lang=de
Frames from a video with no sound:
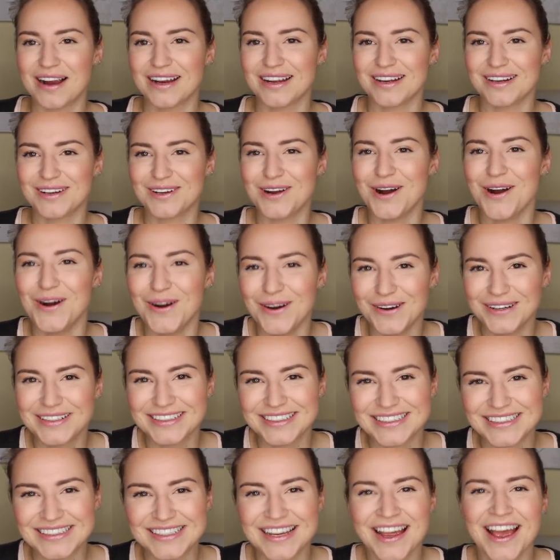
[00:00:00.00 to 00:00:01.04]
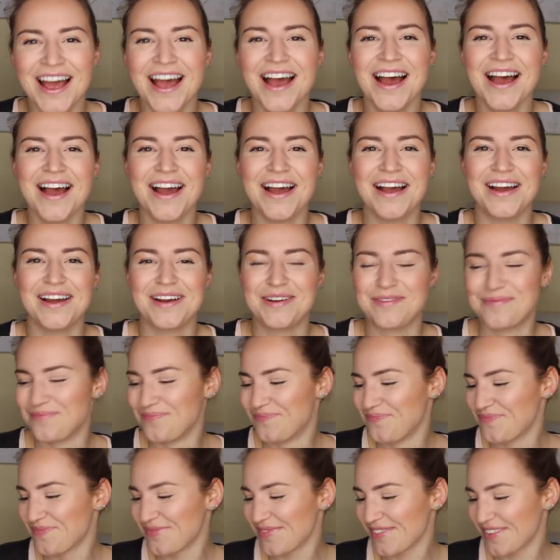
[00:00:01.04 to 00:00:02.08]
angeguckt.
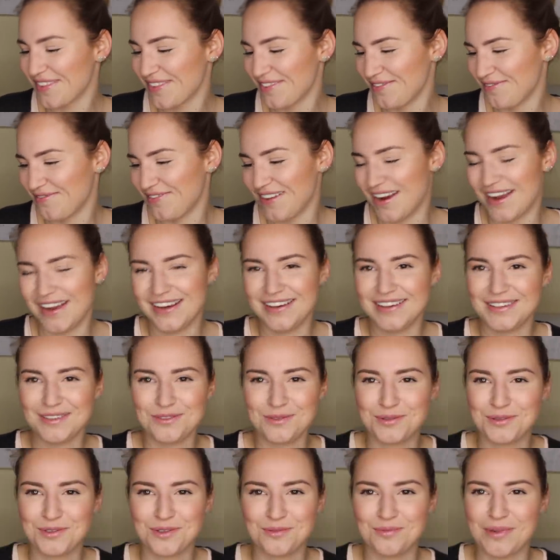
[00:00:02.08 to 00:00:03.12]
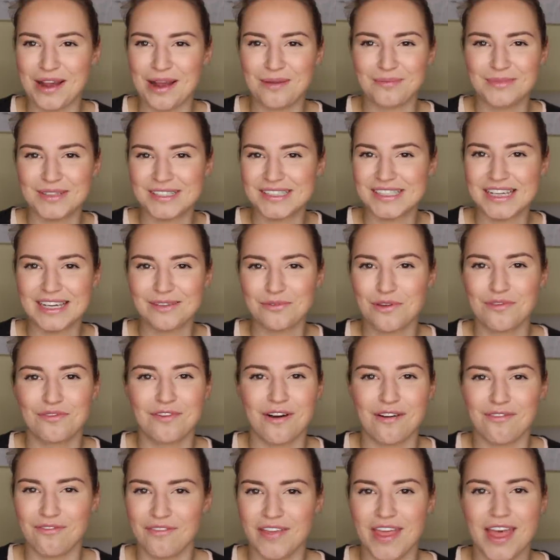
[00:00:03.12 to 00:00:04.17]
Ähm, weil YouTube einem das irgendwie
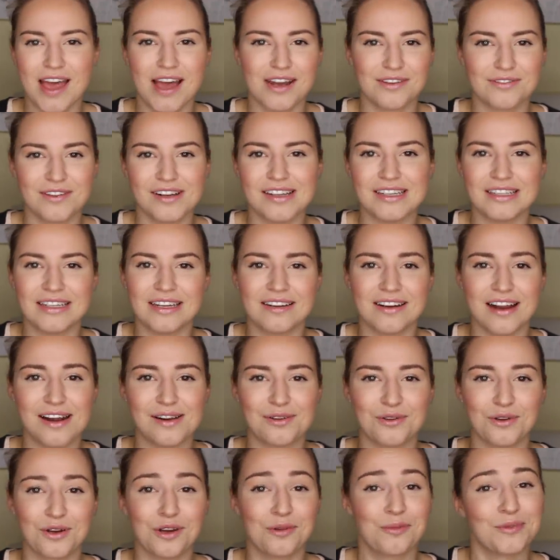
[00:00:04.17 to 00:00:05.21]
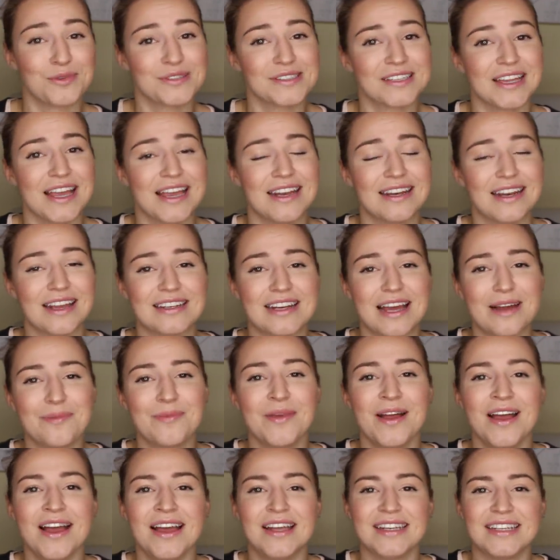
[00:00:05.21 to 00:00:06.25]
verwehrt, weil die ihren Algorithmus geändert haben.